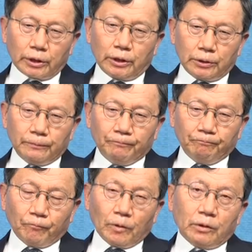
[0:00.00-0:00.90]
해가.
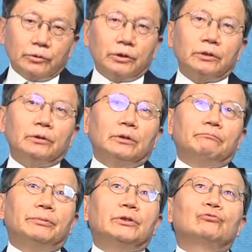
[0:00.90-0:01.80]
근데
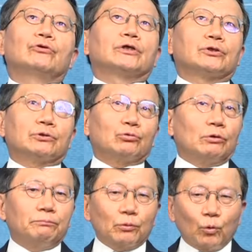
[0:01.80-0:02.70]
미국에서
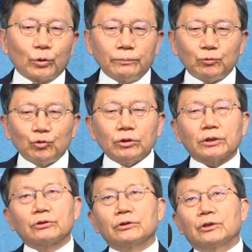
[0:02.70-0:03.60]
트럼프 고립주의가
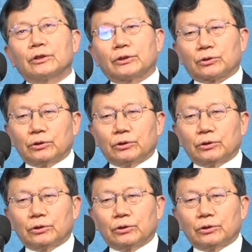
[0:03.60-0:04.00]
승리를 했어.